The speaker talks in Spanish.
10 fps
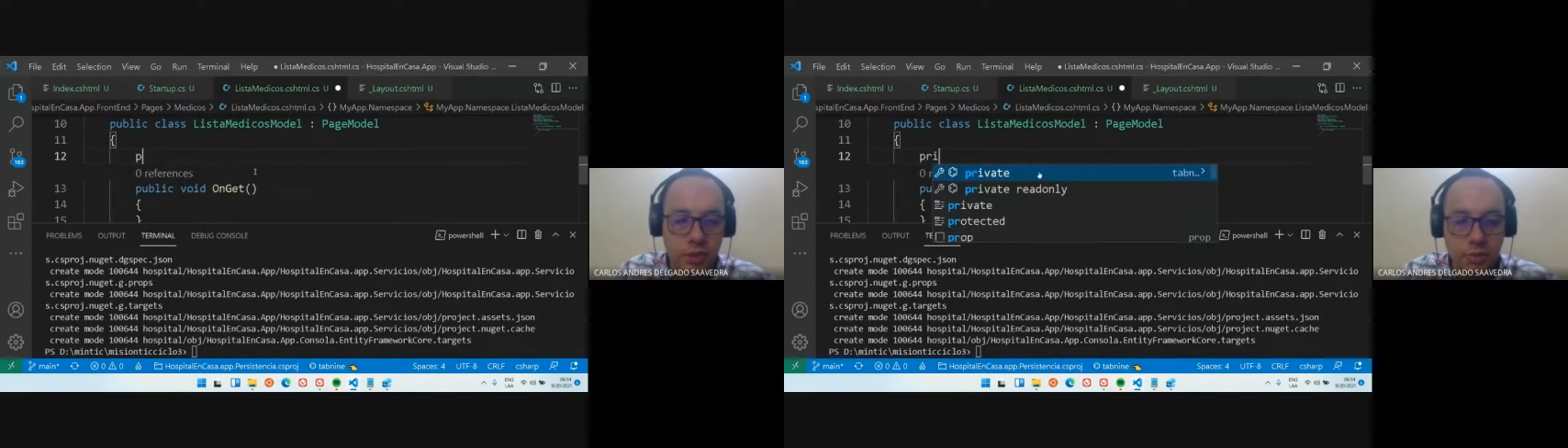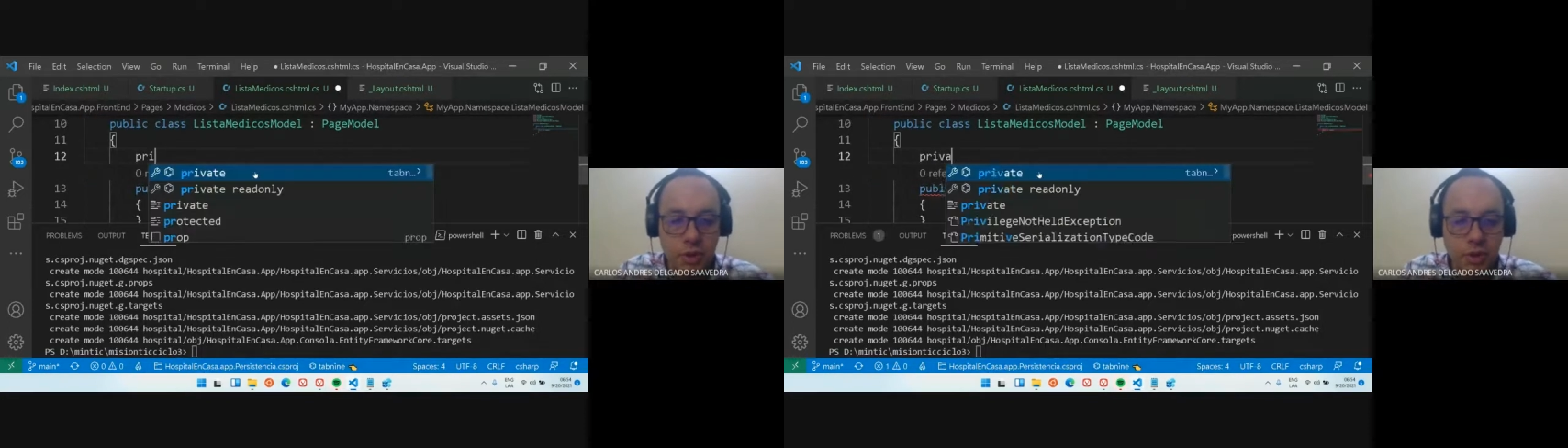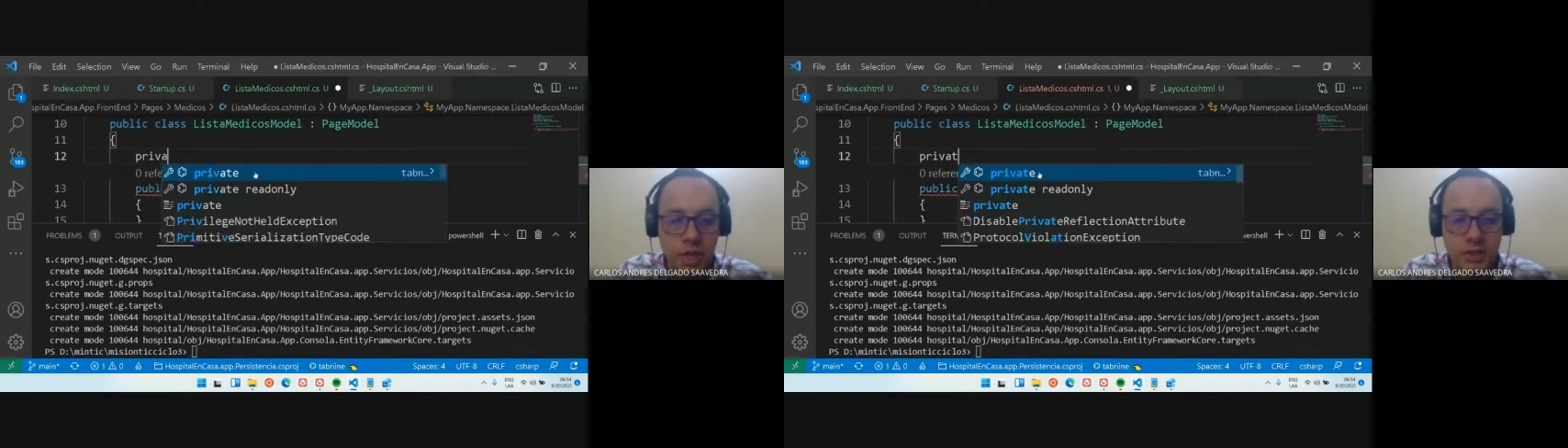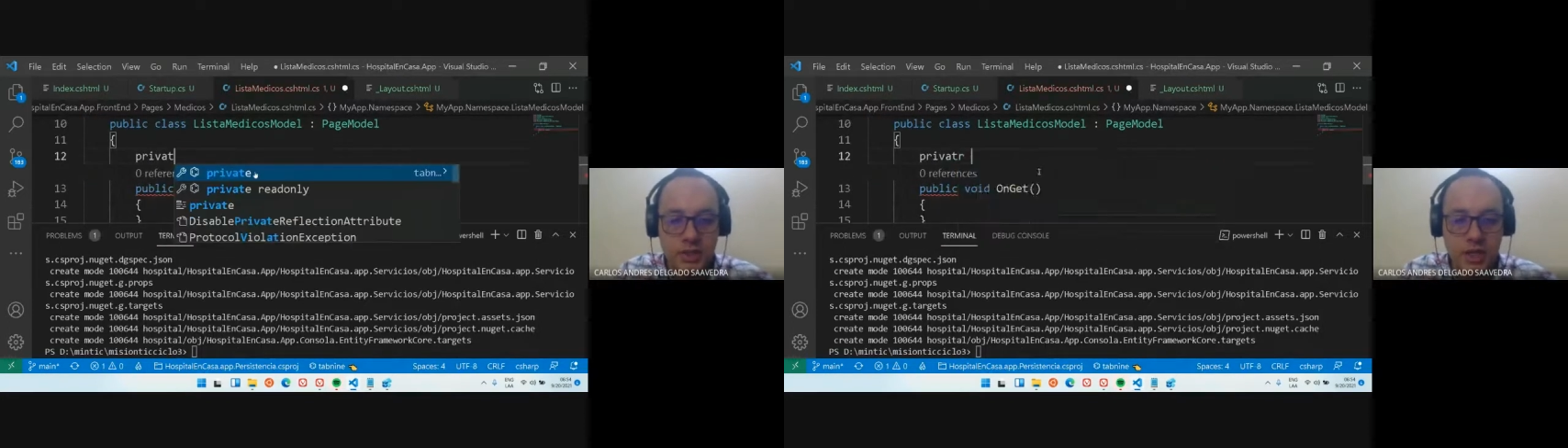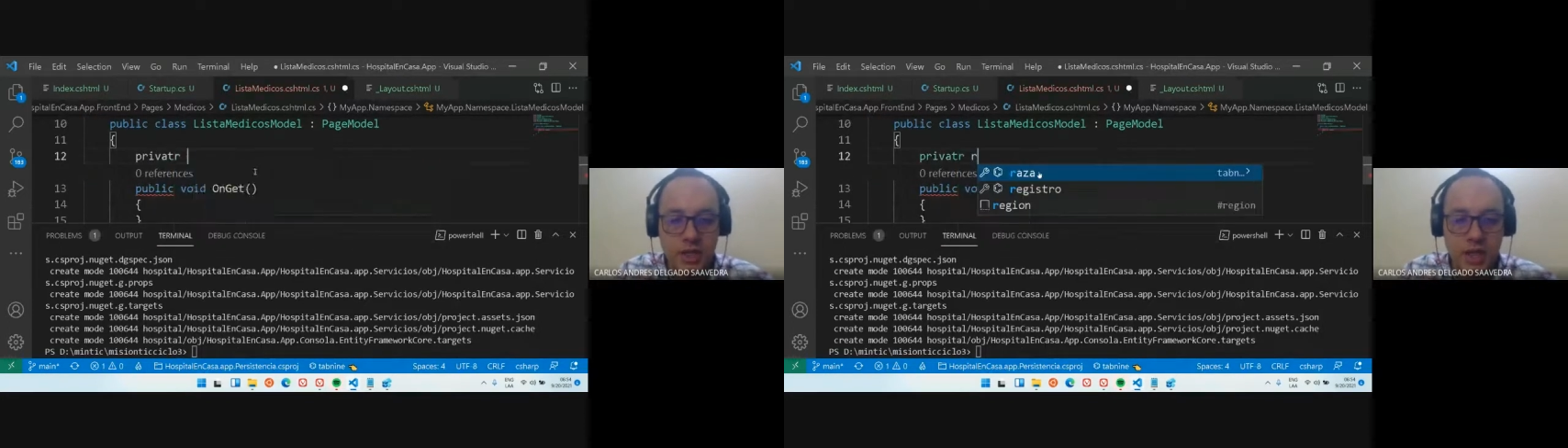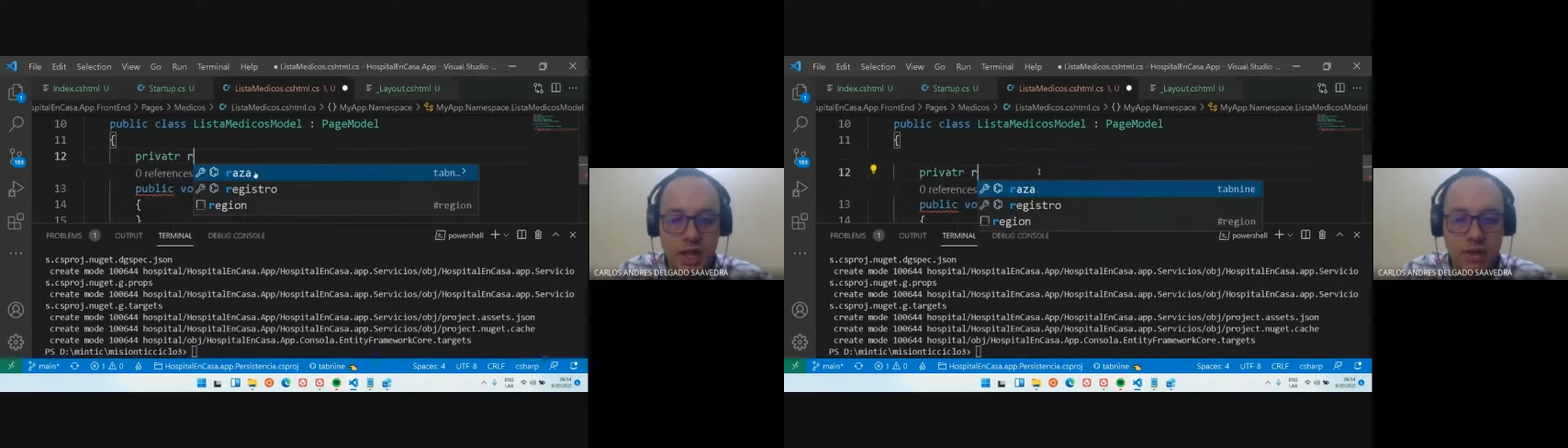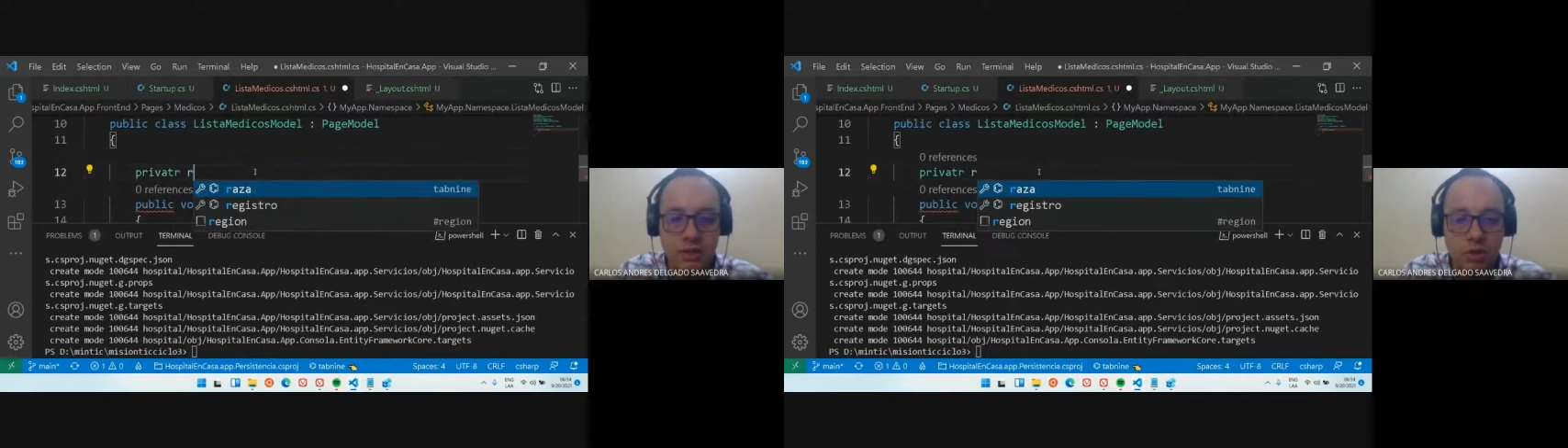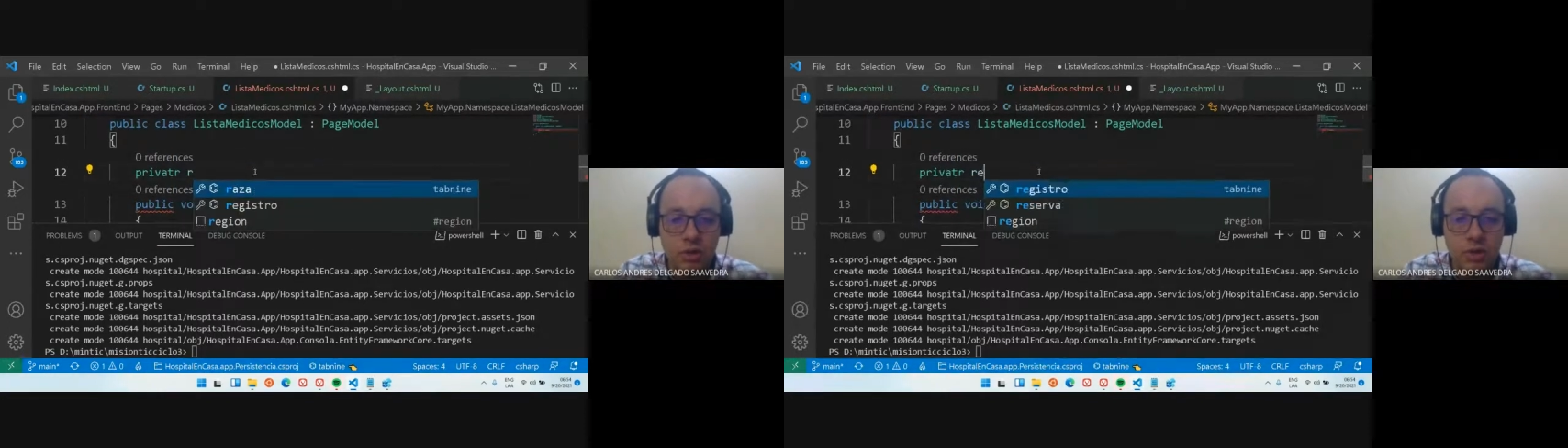private
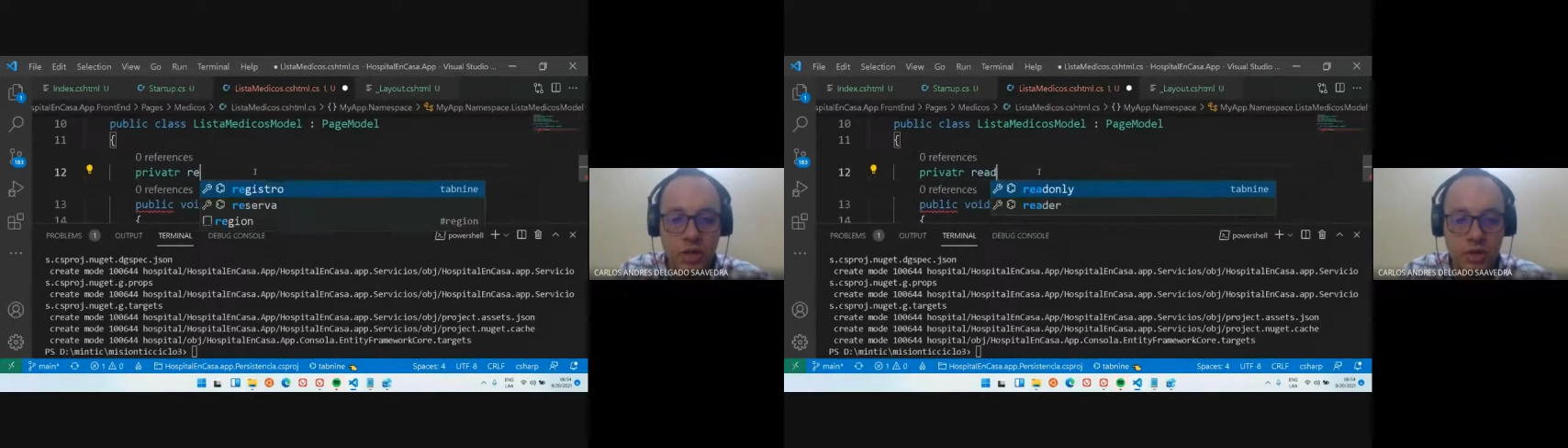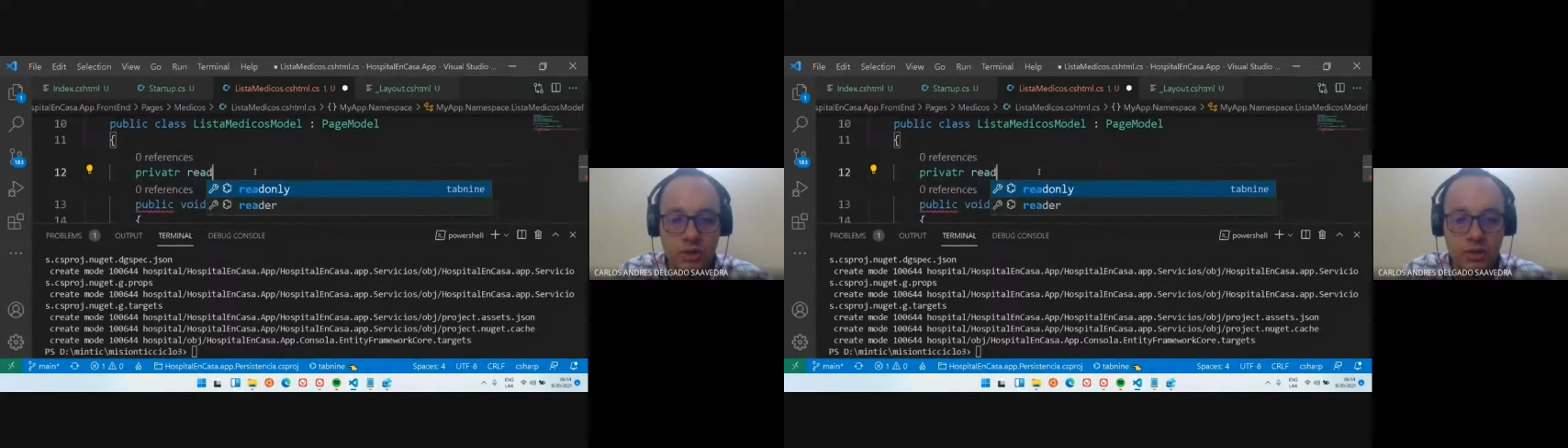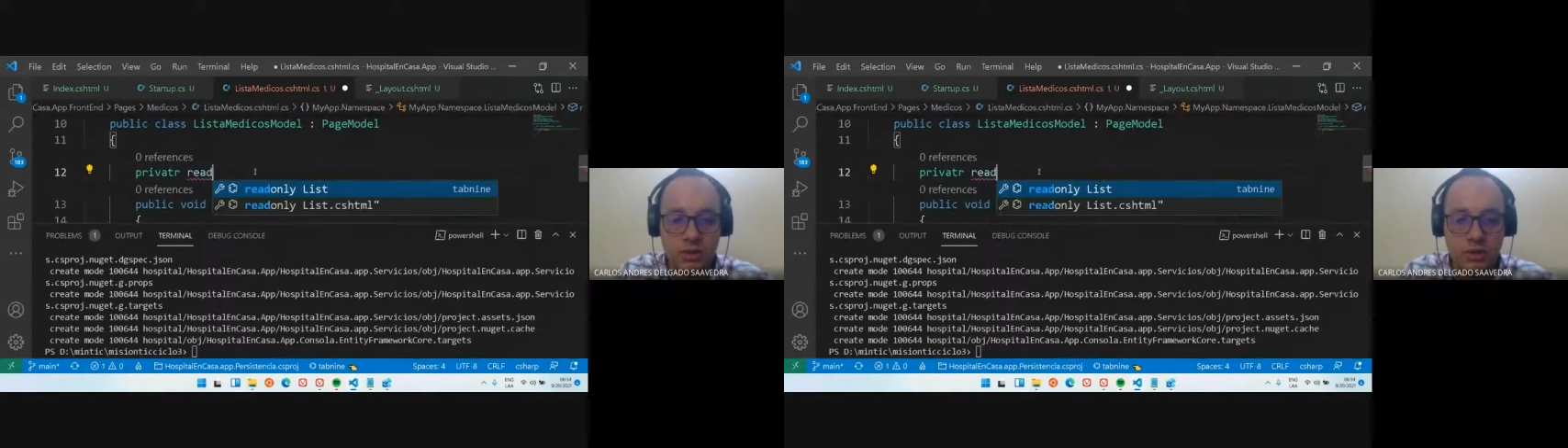read only.